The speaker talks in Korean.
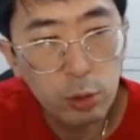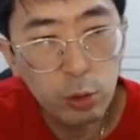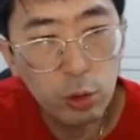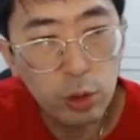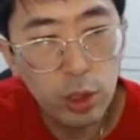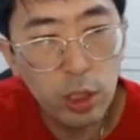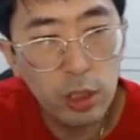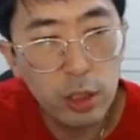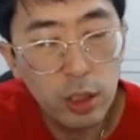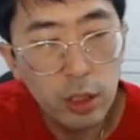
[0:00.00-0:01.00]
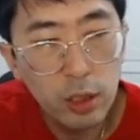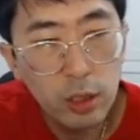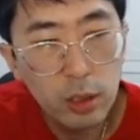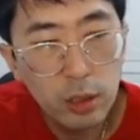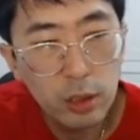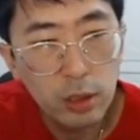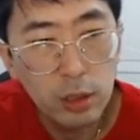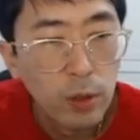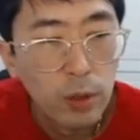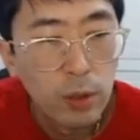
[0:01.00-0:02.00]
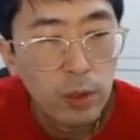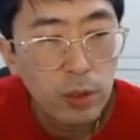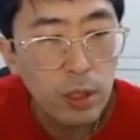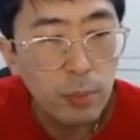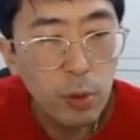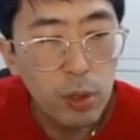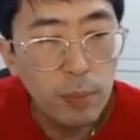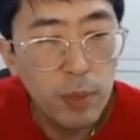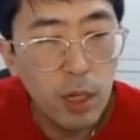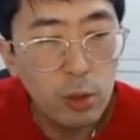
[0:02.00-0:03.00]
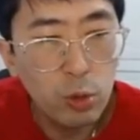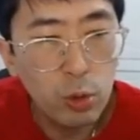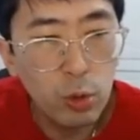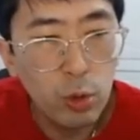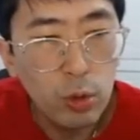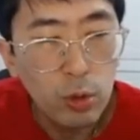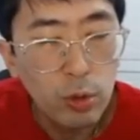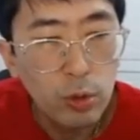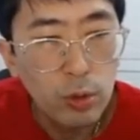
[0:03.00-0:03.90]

그죠? 그걸 지켜야지. 포를 넘겨가지고 또